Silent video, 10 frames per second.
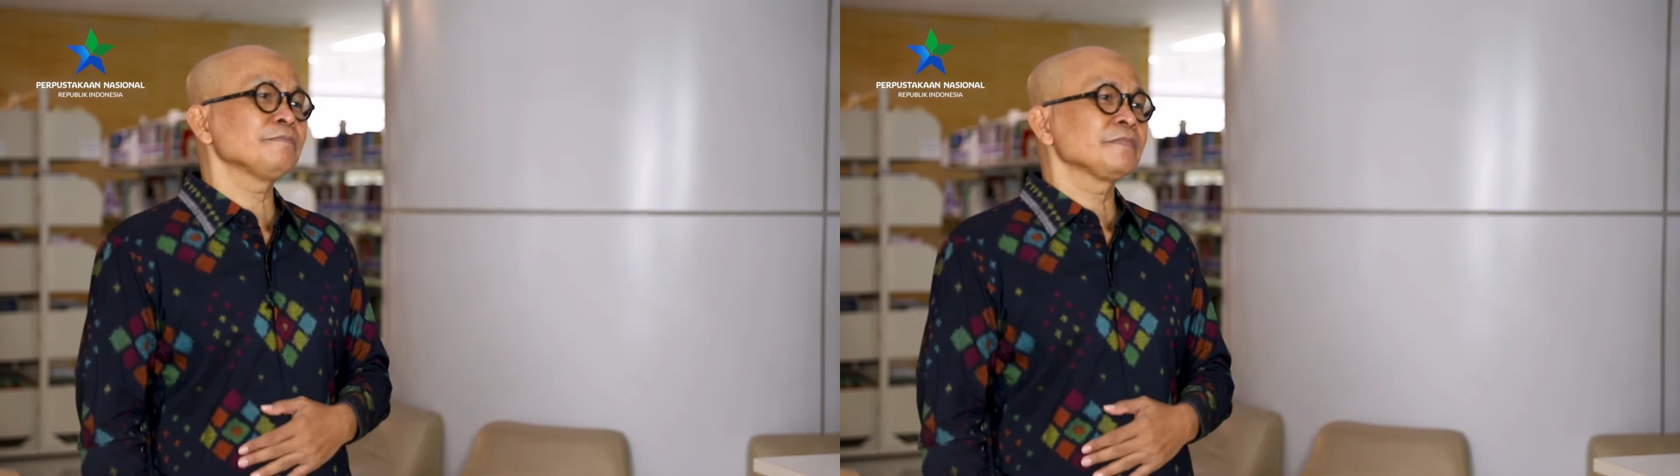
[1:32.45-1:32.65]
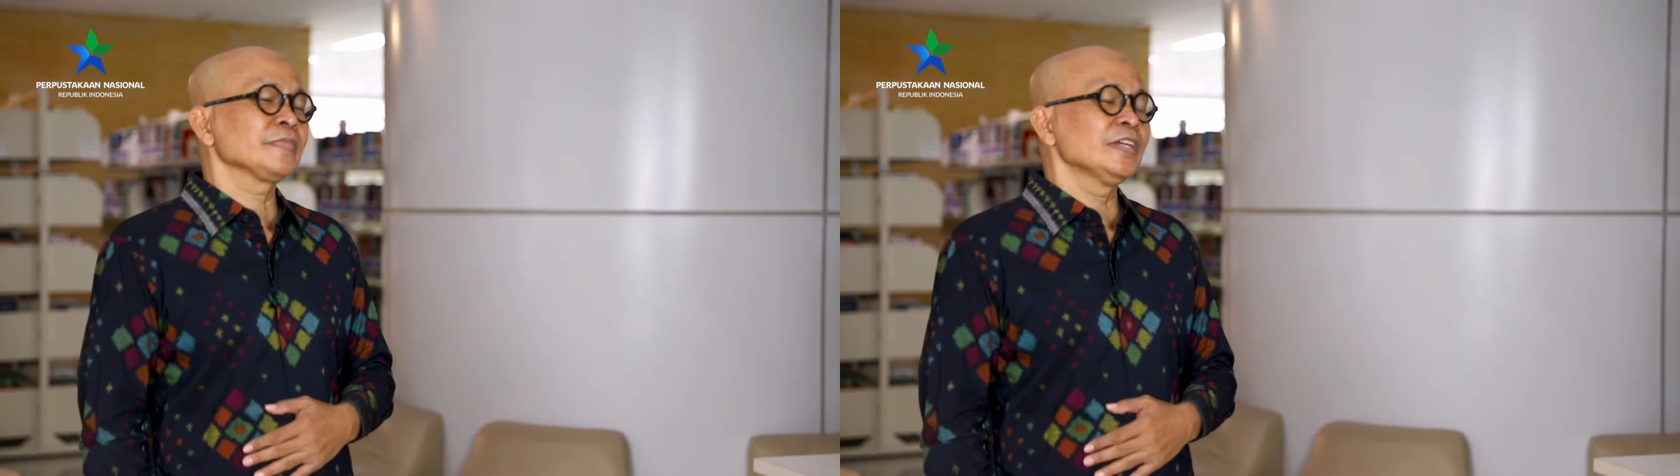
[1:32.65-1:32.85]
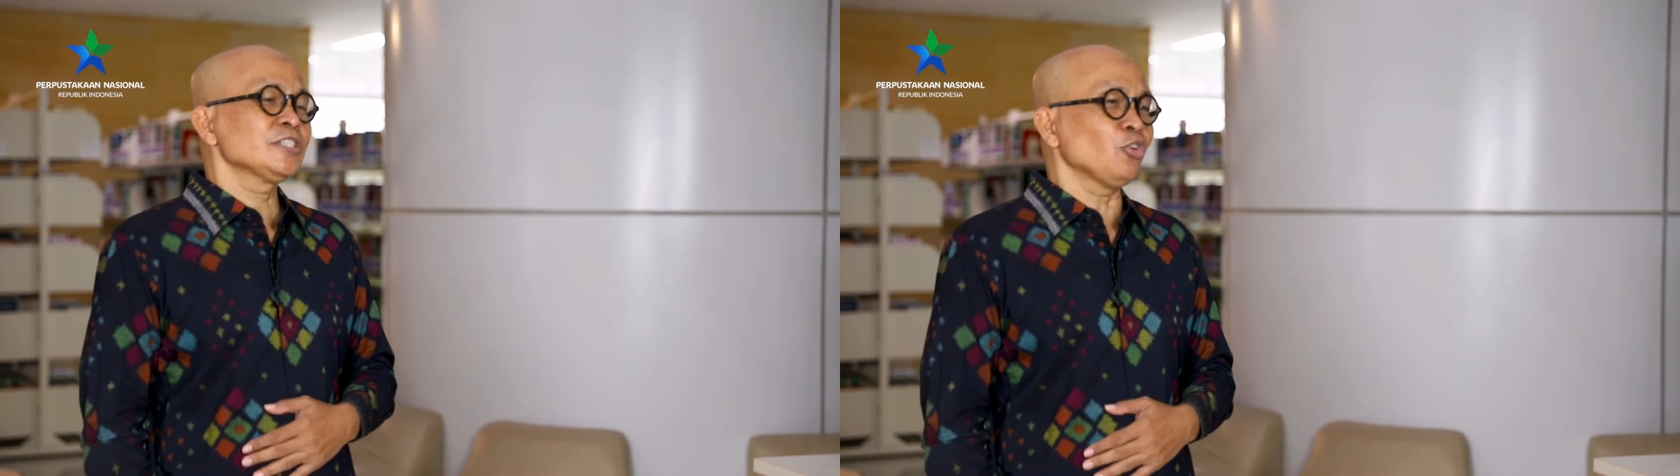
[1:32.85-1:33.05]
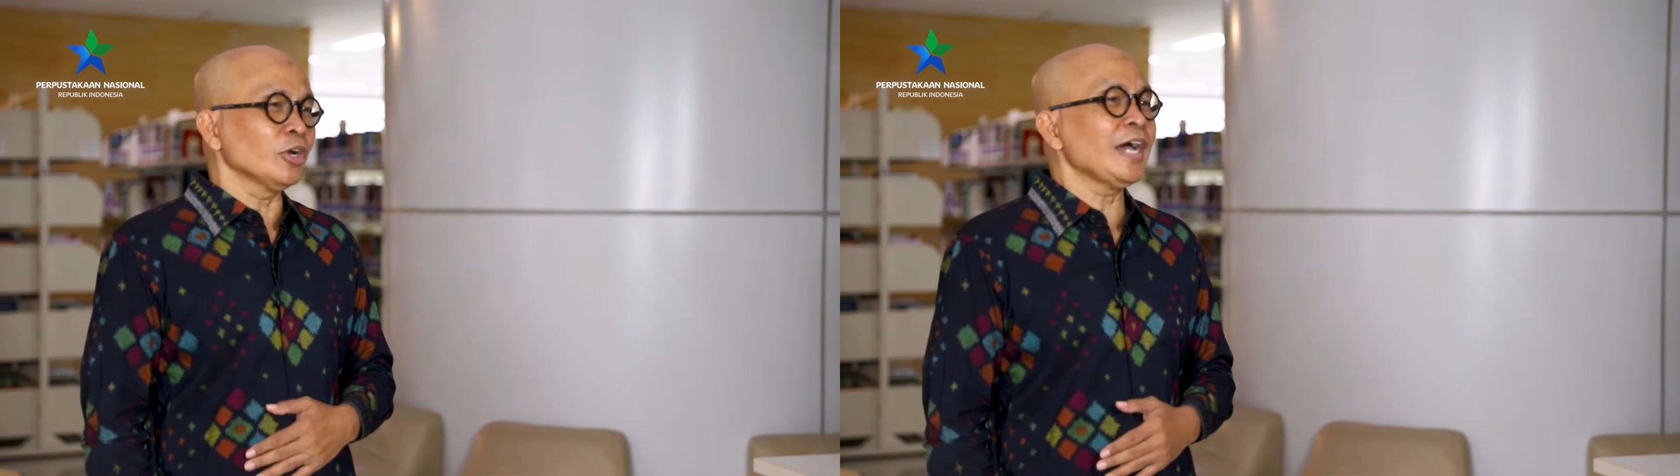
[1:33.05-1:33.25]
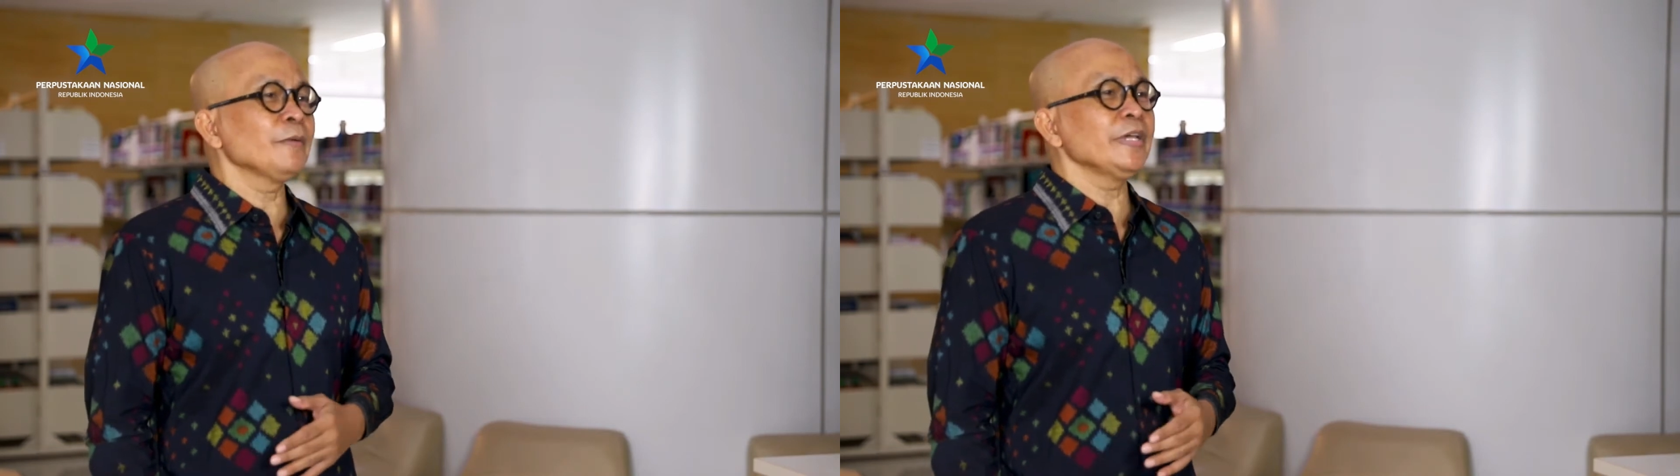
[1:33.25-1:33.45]
sekolah
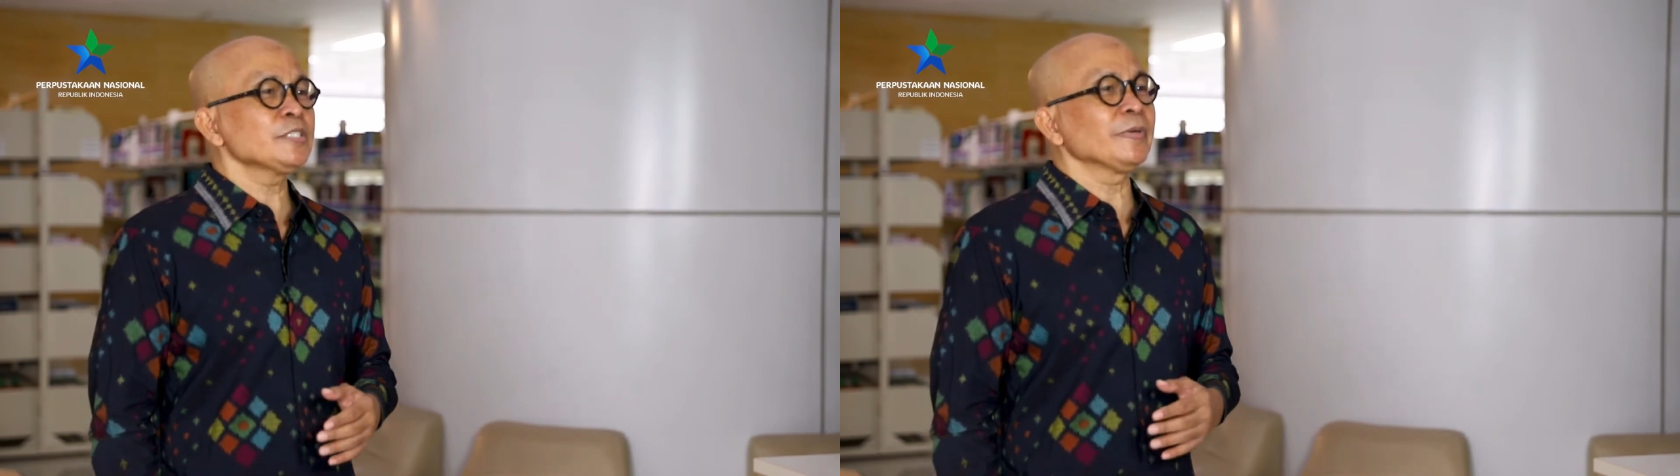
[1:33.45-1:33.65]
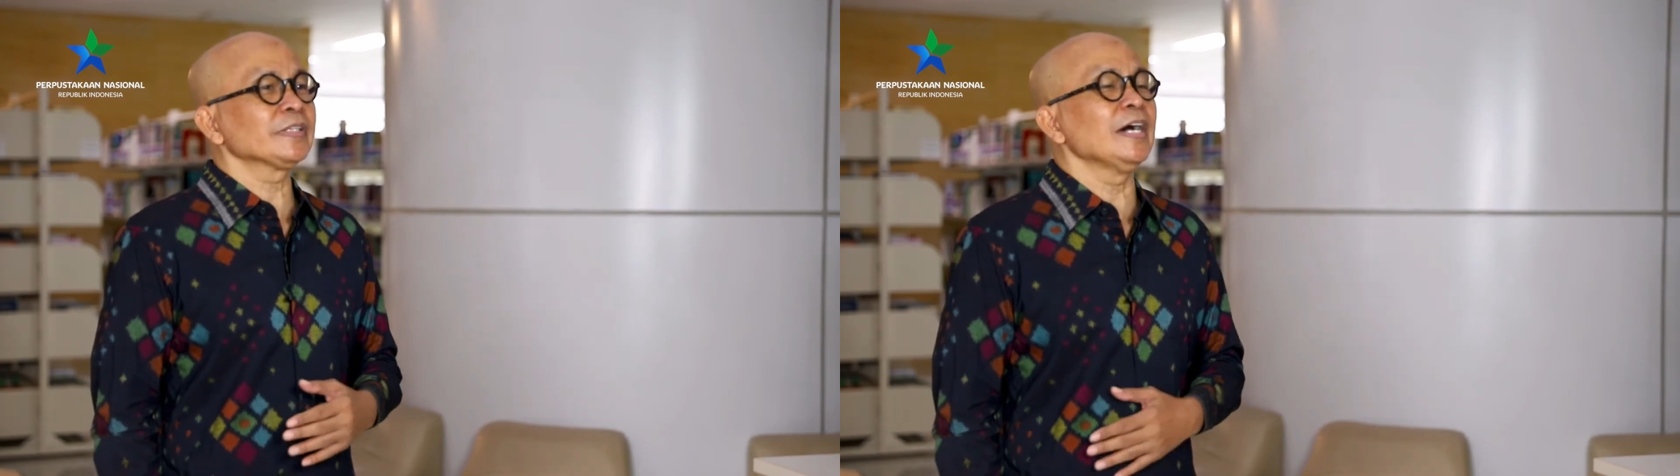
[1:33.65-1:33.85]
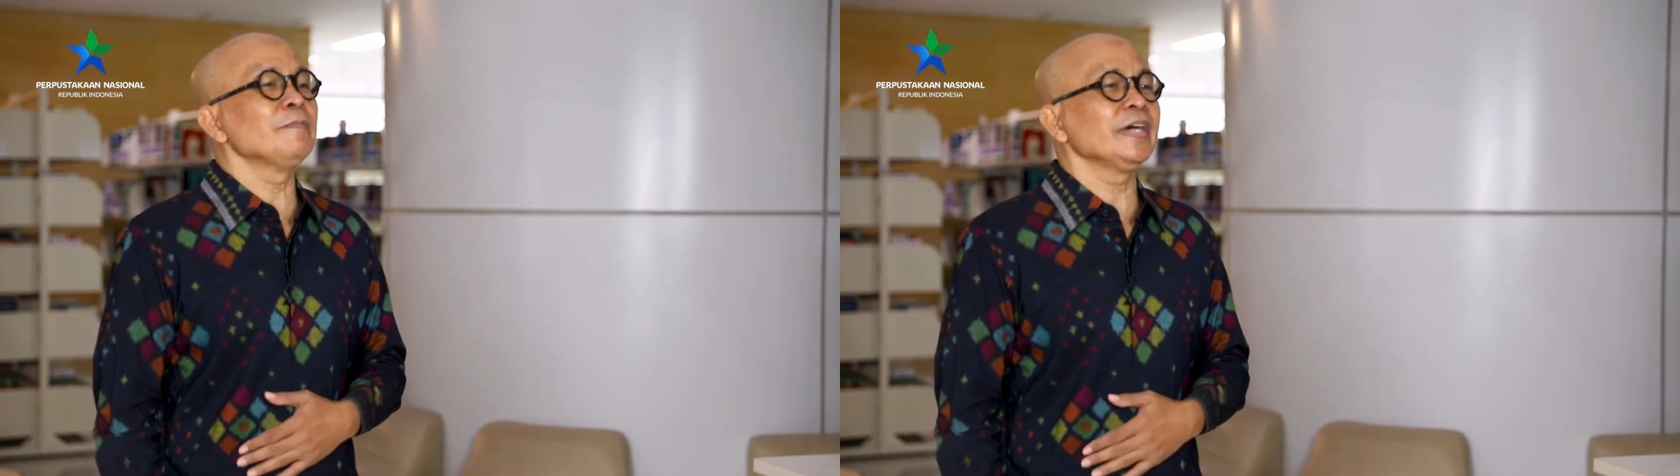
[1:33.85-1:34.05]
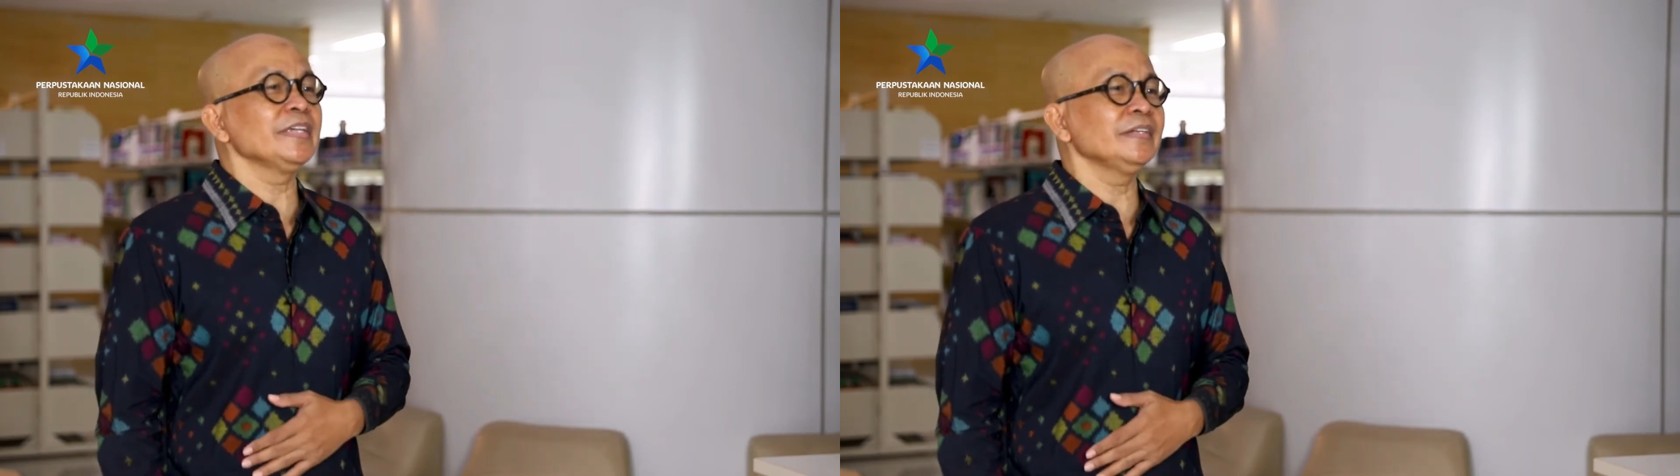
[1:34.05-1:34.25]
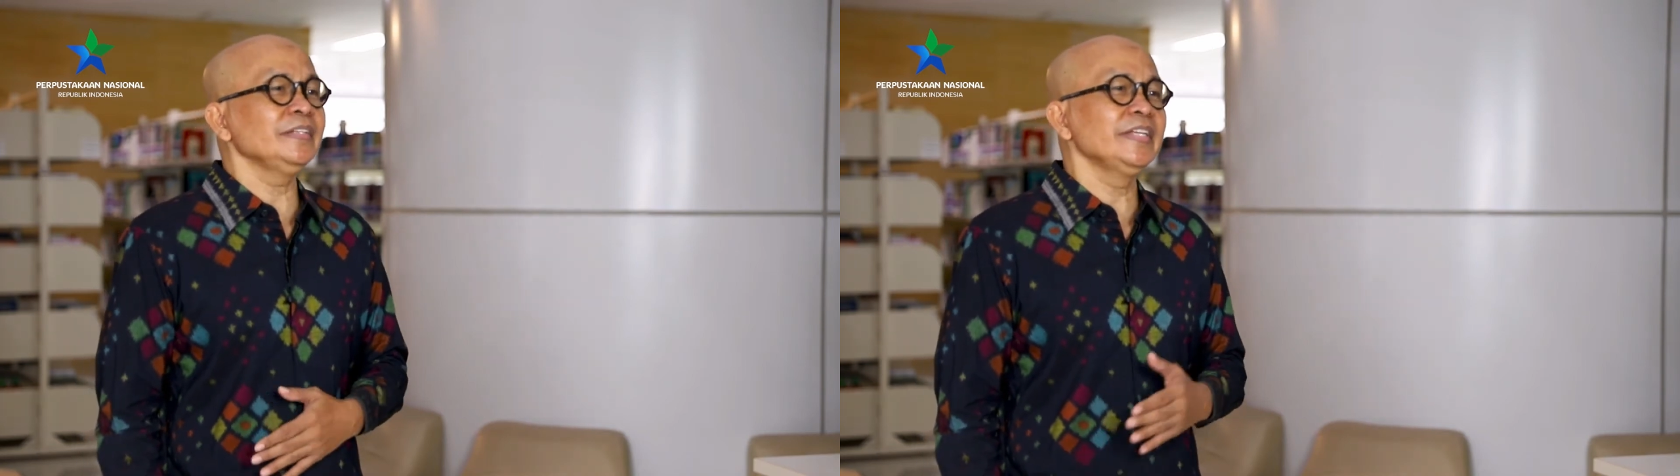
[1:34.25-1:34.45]
HBS pertama yang
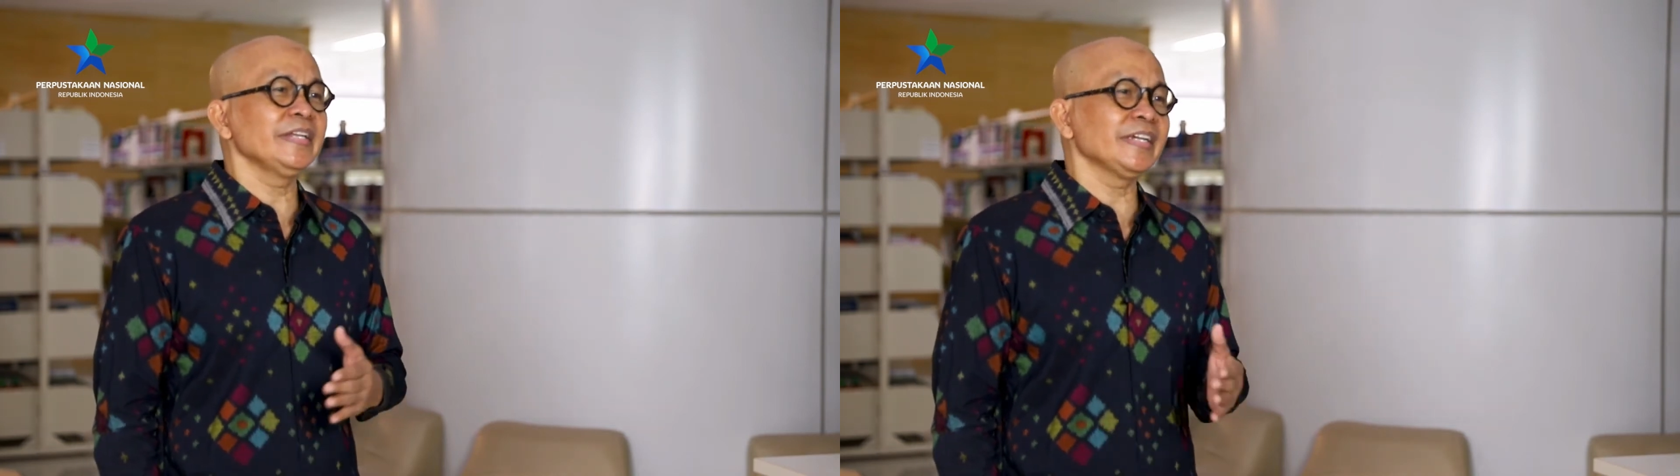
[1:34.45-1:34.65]
didirikan